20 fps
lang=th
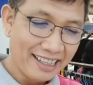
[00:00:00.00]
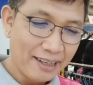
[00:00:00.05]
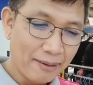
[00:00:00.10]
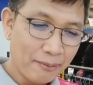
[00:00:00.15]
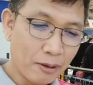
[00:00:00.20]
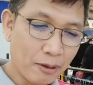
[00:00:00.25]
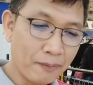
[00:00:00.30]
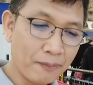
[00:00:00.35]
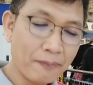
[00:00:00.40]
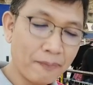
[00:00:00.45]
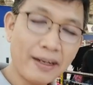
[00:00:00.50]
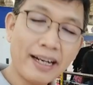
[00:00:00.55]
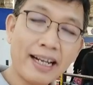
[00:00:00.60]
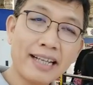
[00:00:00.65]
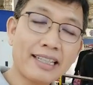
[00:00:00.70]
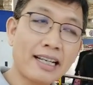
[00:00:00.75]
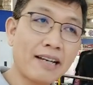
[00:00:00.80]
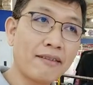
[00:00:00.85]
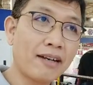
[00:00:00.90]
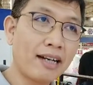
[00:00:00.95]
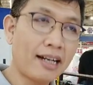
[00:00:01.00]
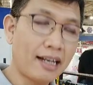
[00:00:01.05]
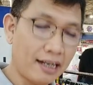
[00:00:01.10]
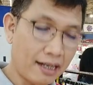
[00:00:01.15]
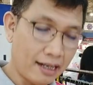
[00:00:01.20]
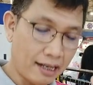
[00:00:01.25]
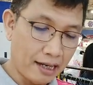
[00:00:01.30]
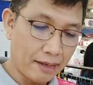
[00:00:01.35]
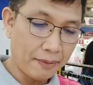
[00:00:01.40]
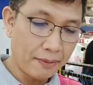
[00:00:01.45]
ผมไม่แน่ใจว่า
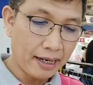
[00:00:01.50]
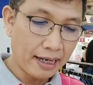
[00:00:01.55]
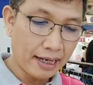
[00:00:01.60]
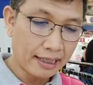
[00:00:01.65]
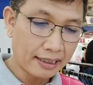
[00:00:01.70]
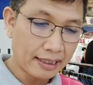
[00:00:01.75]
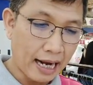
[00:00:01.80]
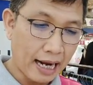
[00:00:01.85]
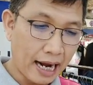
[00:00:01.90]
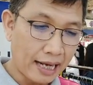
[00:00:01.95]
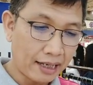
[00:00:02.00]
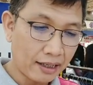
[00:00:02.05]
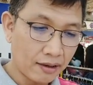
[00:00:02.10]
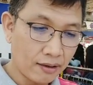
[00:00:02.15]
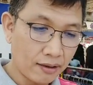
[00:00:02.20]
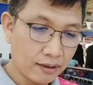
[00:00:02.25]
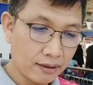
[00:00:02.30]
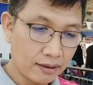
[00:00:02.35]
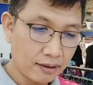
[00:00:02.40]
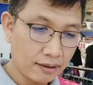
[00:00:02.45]
พนักงานขายของ